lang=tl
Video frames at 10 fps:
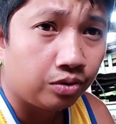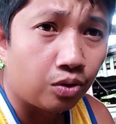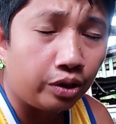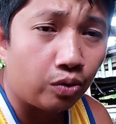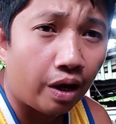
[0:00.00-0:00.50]

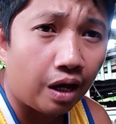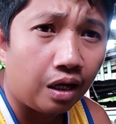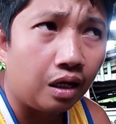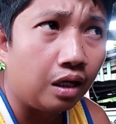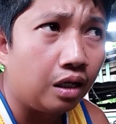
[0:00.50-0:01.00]
So ito
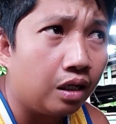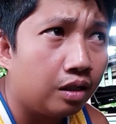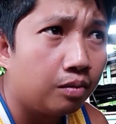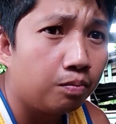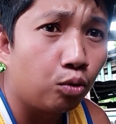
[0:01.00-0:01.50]
ay
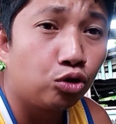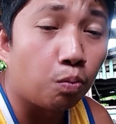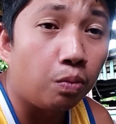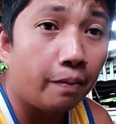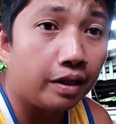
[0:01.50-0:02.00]
food
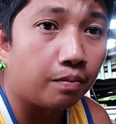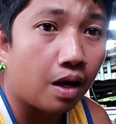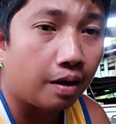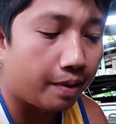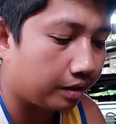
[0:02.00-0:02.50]
supplement
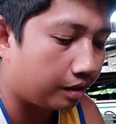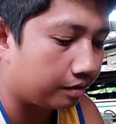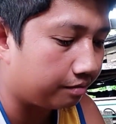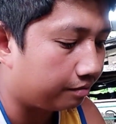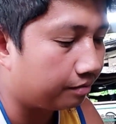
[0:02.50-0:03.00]
mga kabakyard.
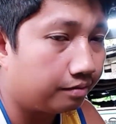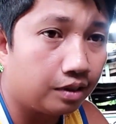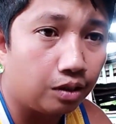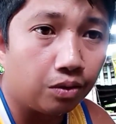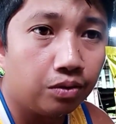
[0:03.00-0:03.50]

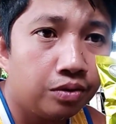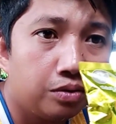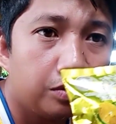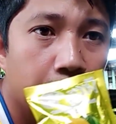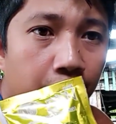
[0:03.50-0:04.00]
Ito.
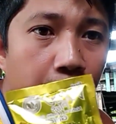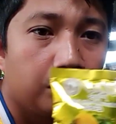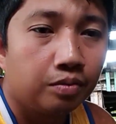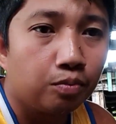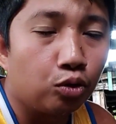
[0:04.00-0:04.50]

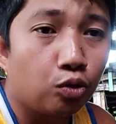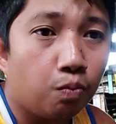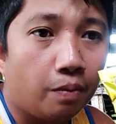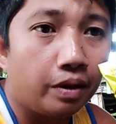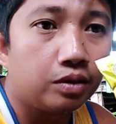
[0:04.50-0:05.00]
Food
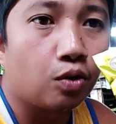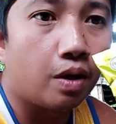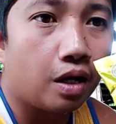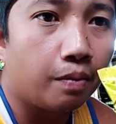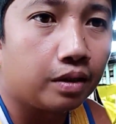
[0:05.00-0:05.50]
supplement to
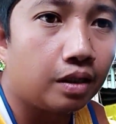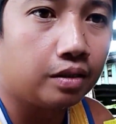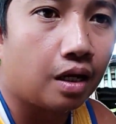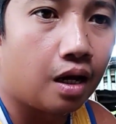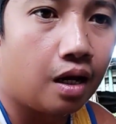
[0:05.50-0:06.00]
mga kabakyard
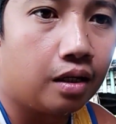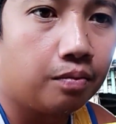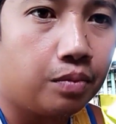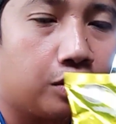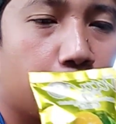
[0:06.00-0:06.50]
na
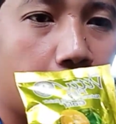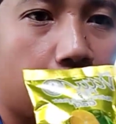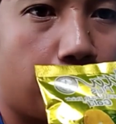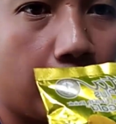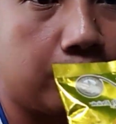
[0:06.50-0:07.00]
First Vita Plus.